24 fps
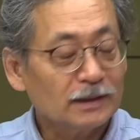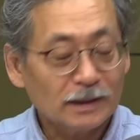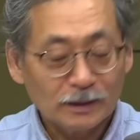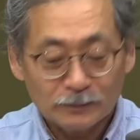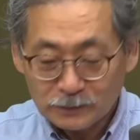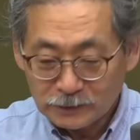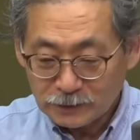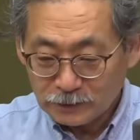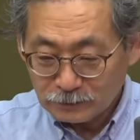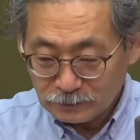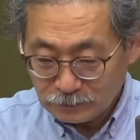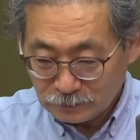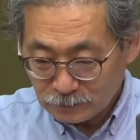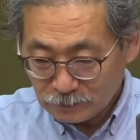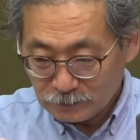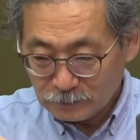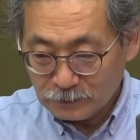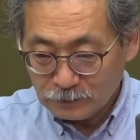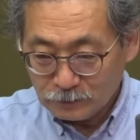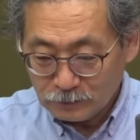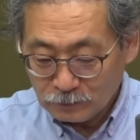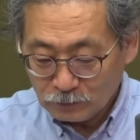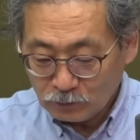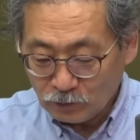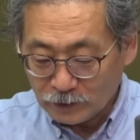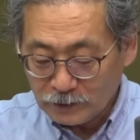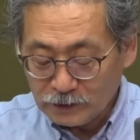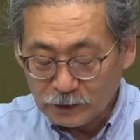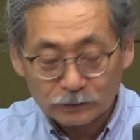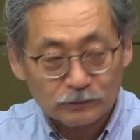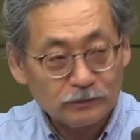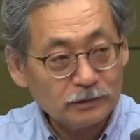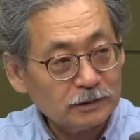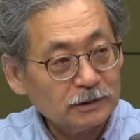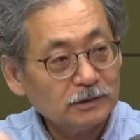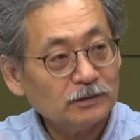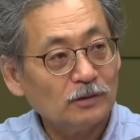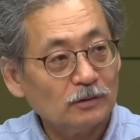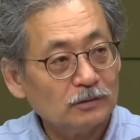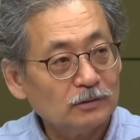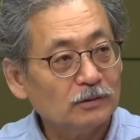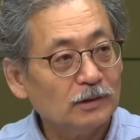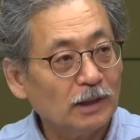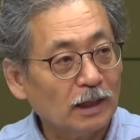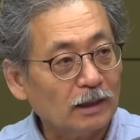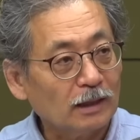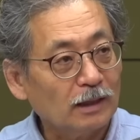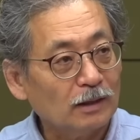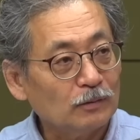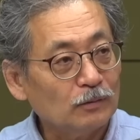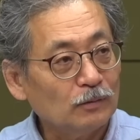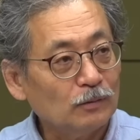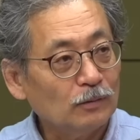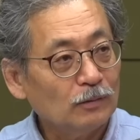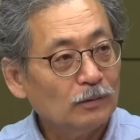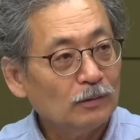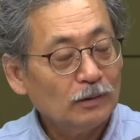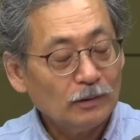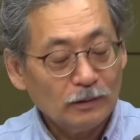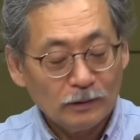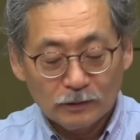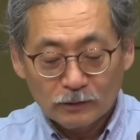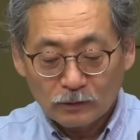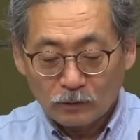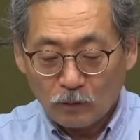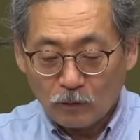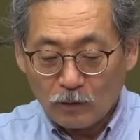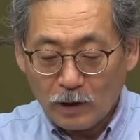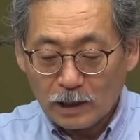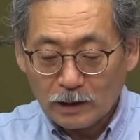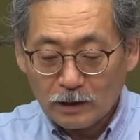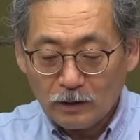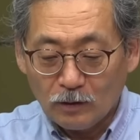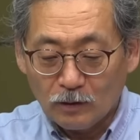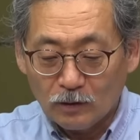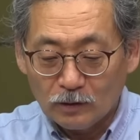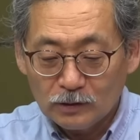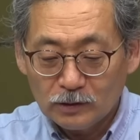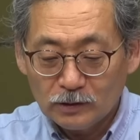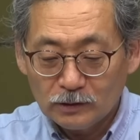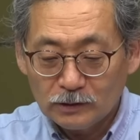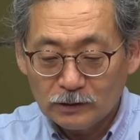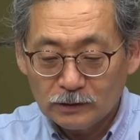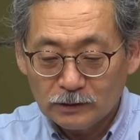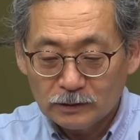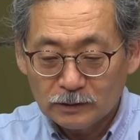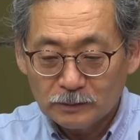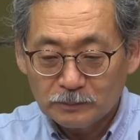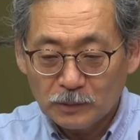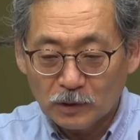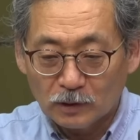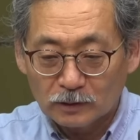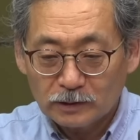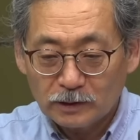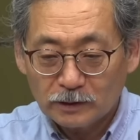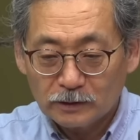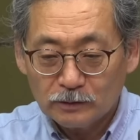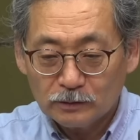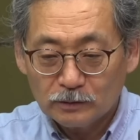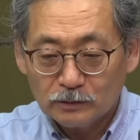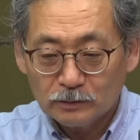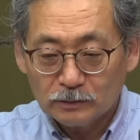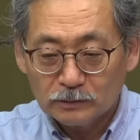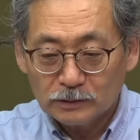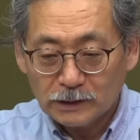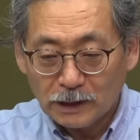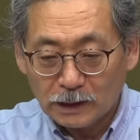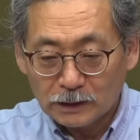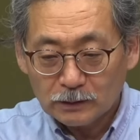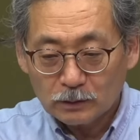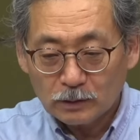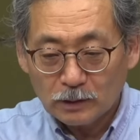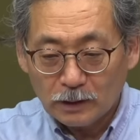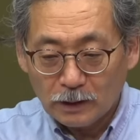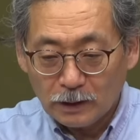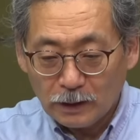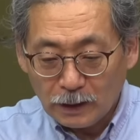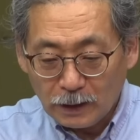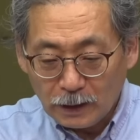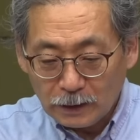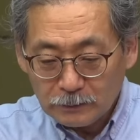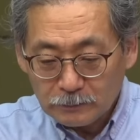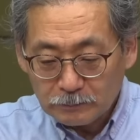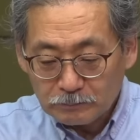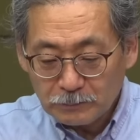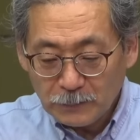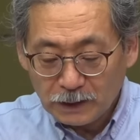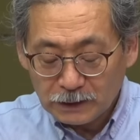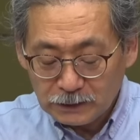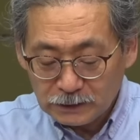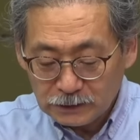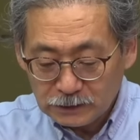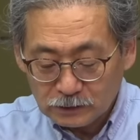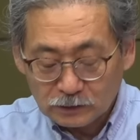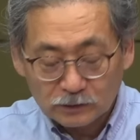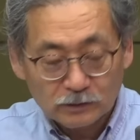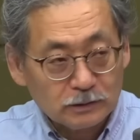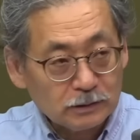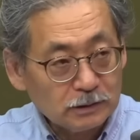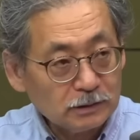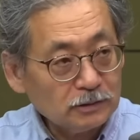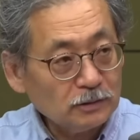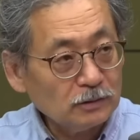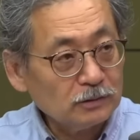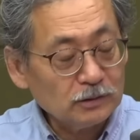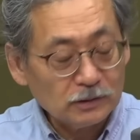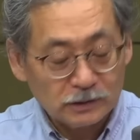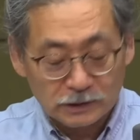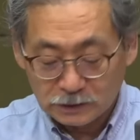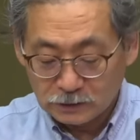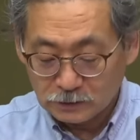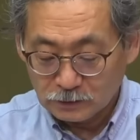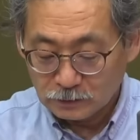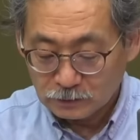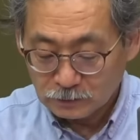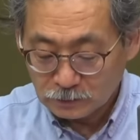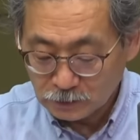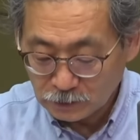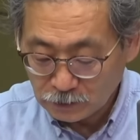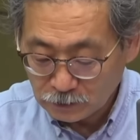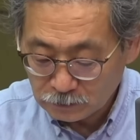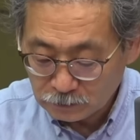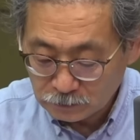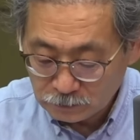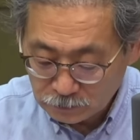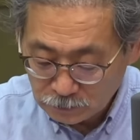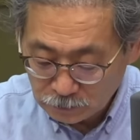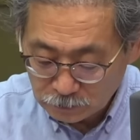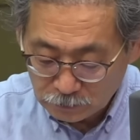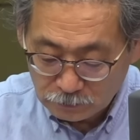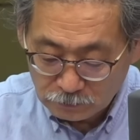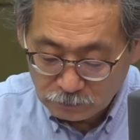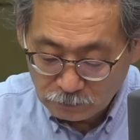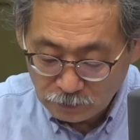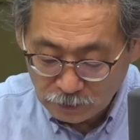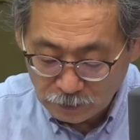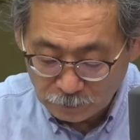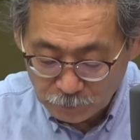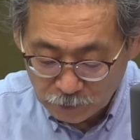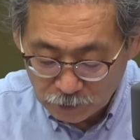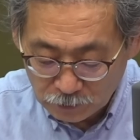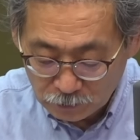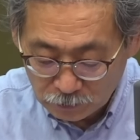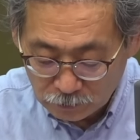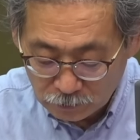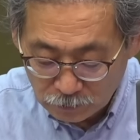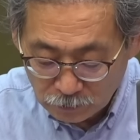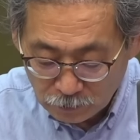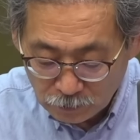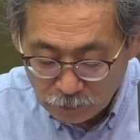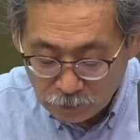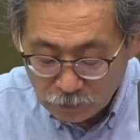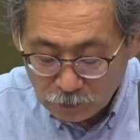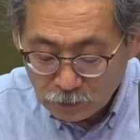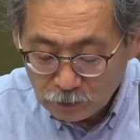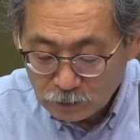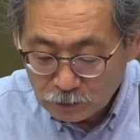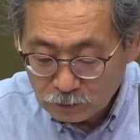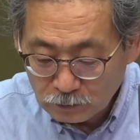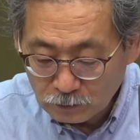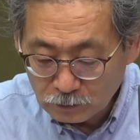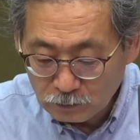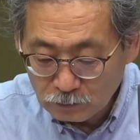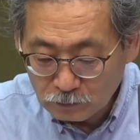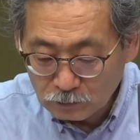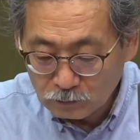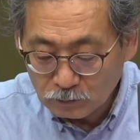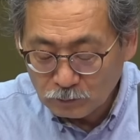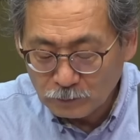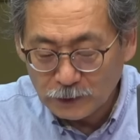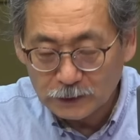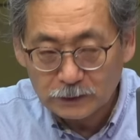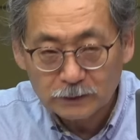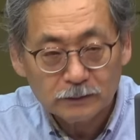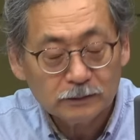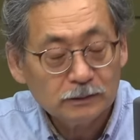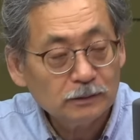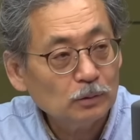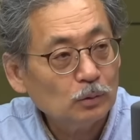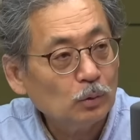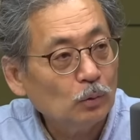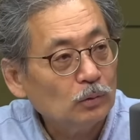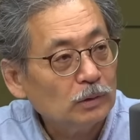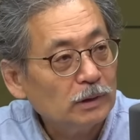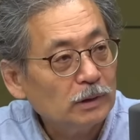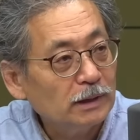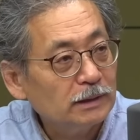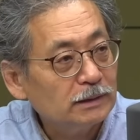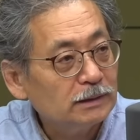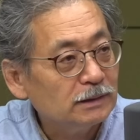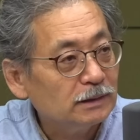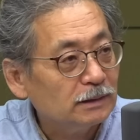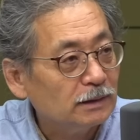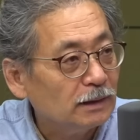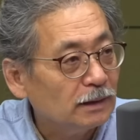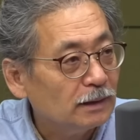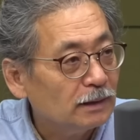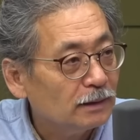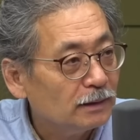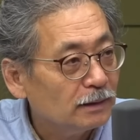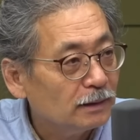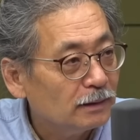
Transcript: 그럼 이제 이 괴짝도 뜯어져 나가고 예, 예. 꽝꽝 뭐 얼려 있는 명태들도 이제 한, 한 마리씩 뜯어지죠. 그렇죠, 그쵸, 그렇죠. 그 이렇게 해서 예. 이제 예. 뜯어내면 네. 그걸로 만든 동태찌개.